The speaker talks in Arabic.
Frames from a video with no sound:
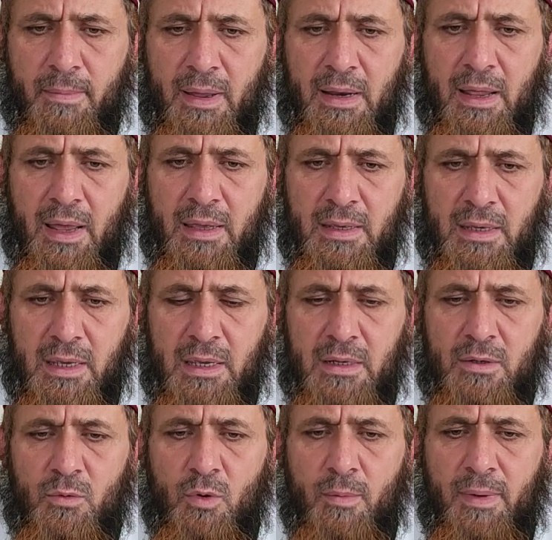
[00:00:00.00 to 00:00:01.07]

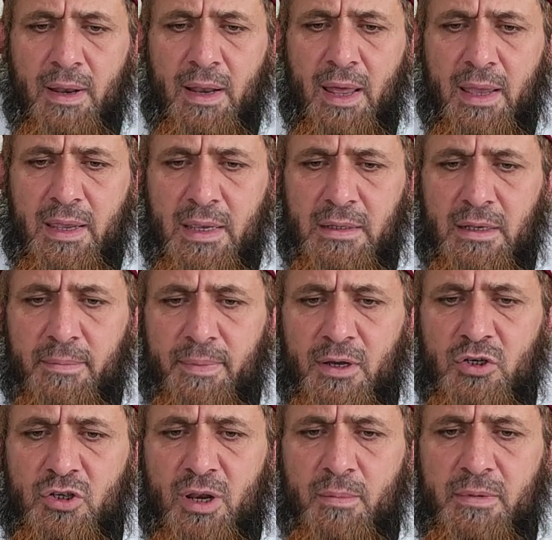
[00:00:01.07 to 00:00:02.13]
ملايين وملايين
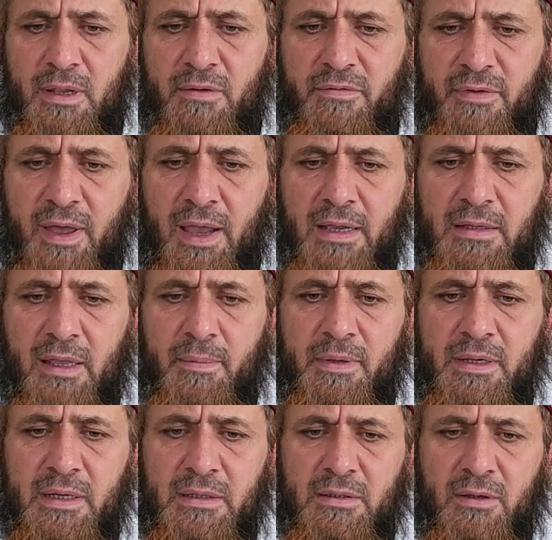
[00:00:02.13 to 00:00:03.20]
البشر من الفائدة
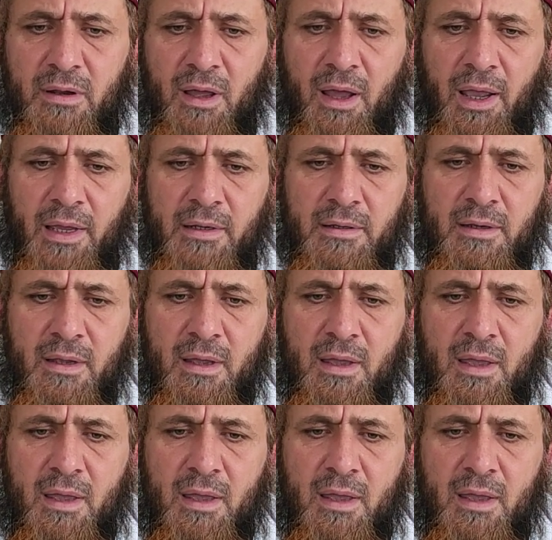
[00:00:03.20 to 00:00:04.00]
من اختراع